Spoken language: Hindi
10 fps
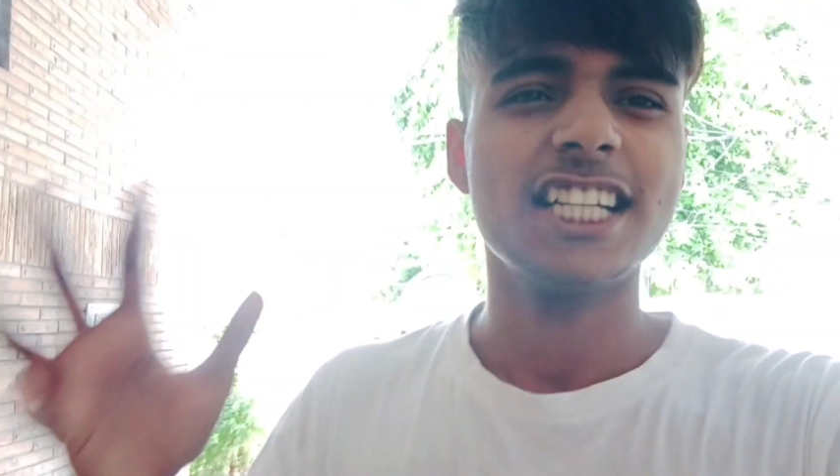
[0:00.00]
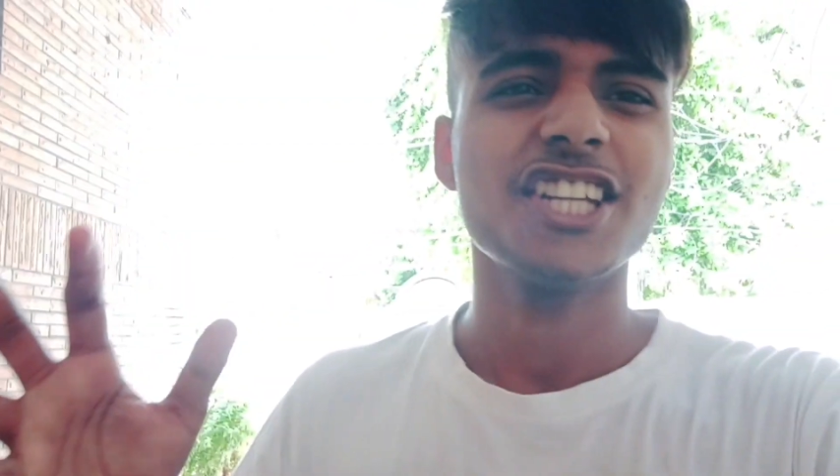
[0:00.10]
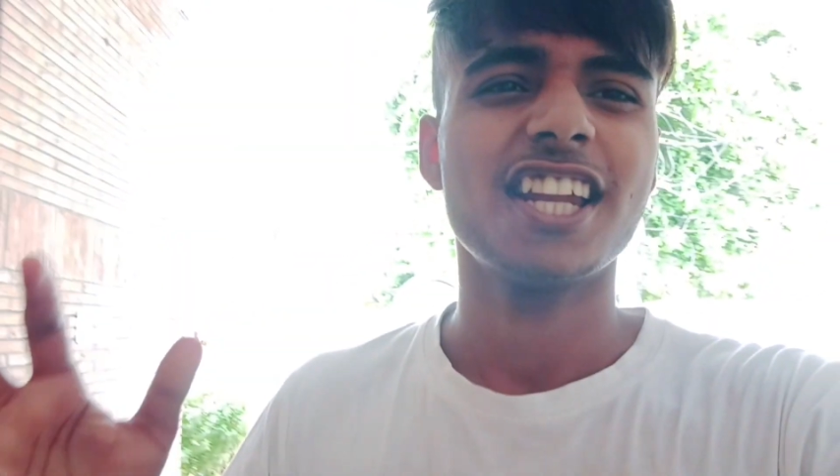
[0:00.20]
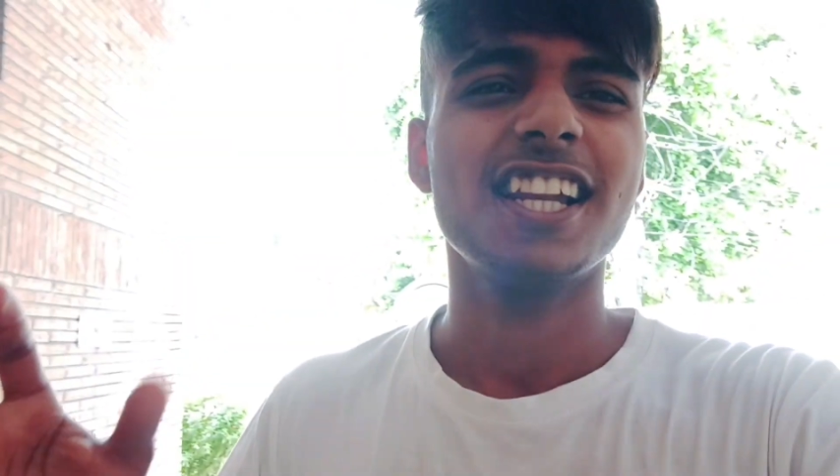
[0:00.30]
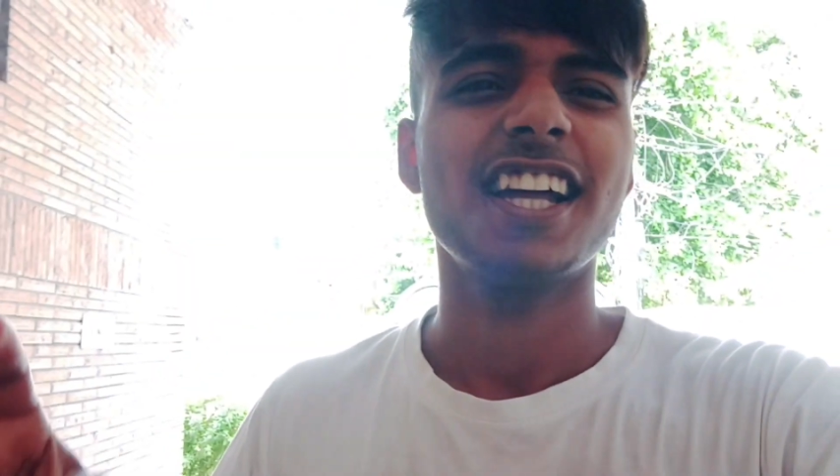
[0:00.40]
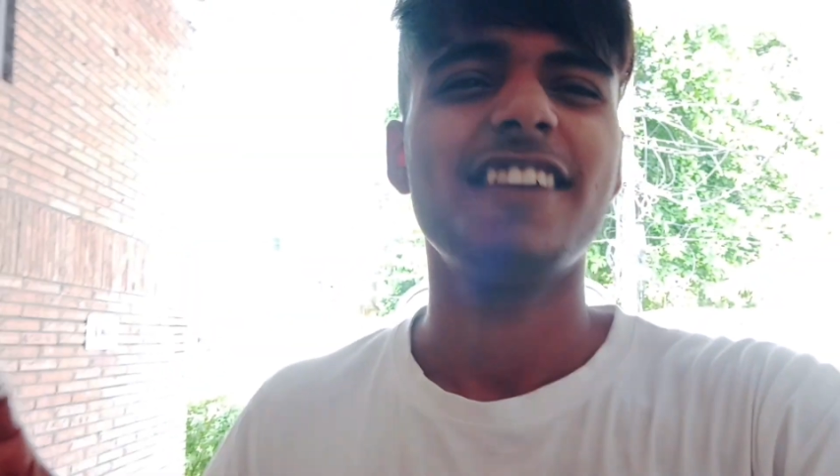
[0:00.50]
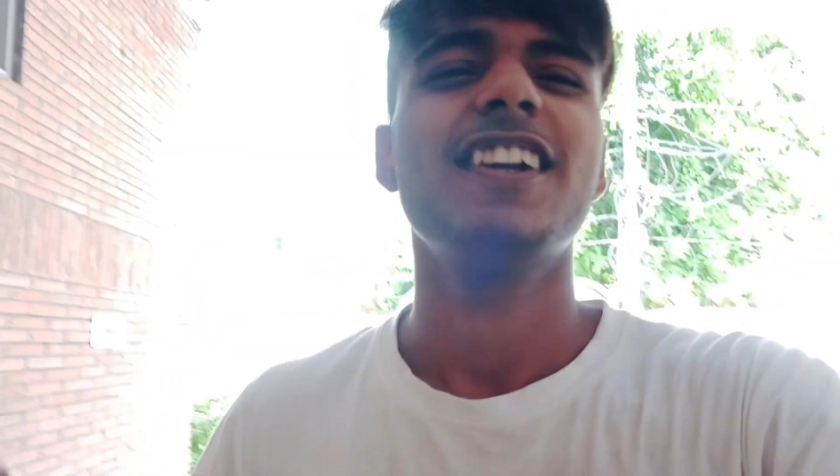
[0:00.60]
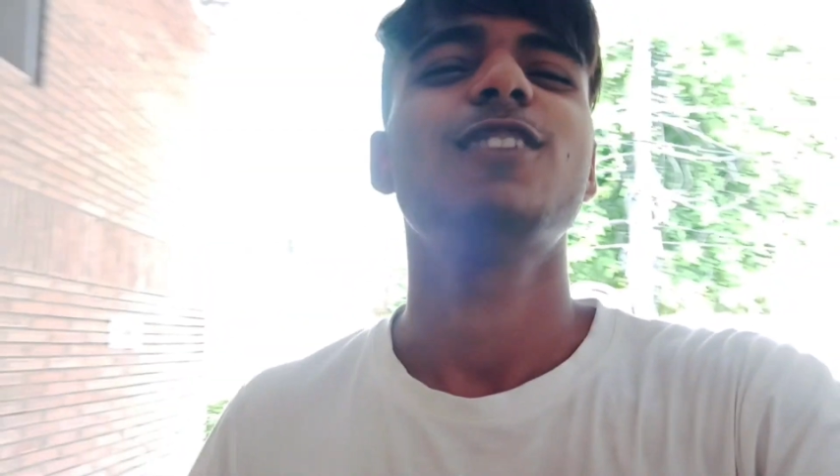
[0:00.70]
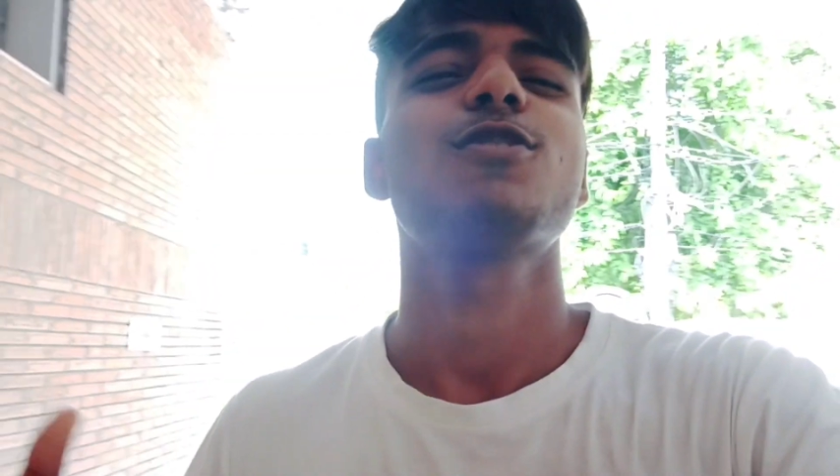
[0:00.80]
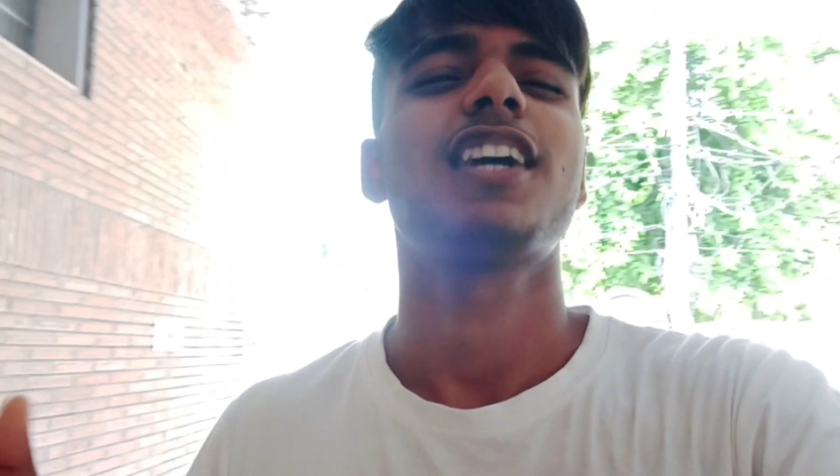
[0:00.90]
नया चैनल
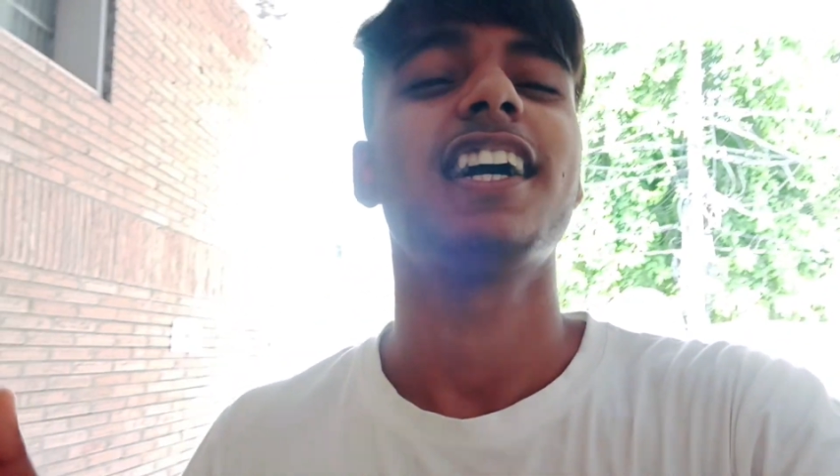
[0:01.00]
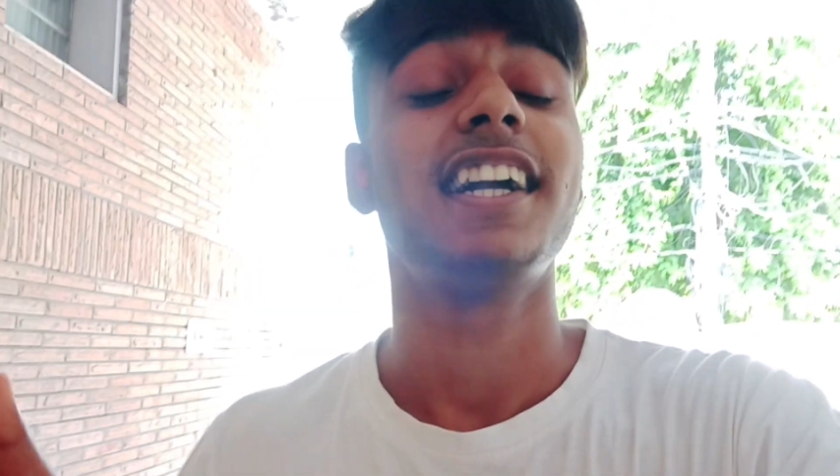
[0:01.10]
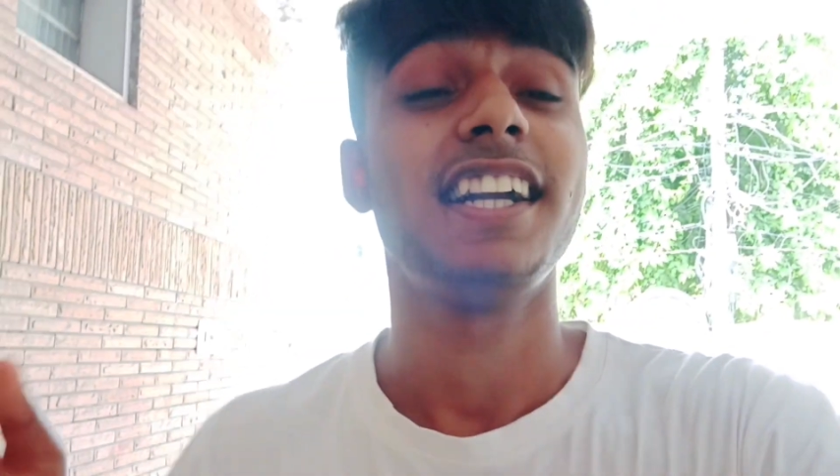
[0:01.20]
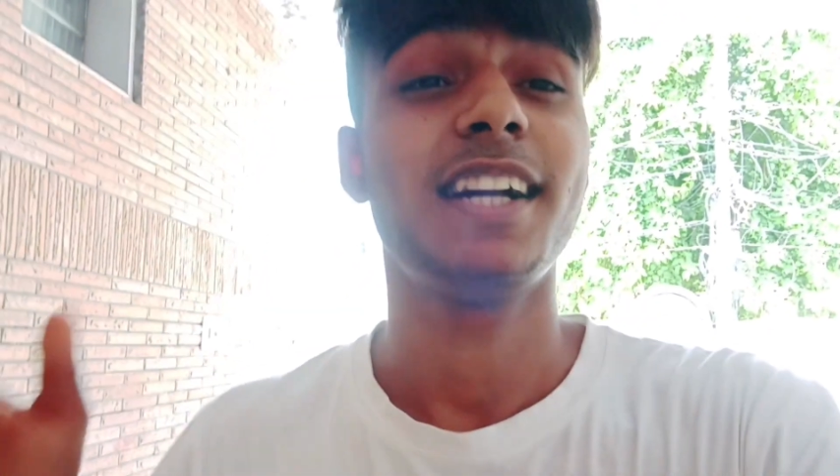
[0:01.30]
आने वाला है उसका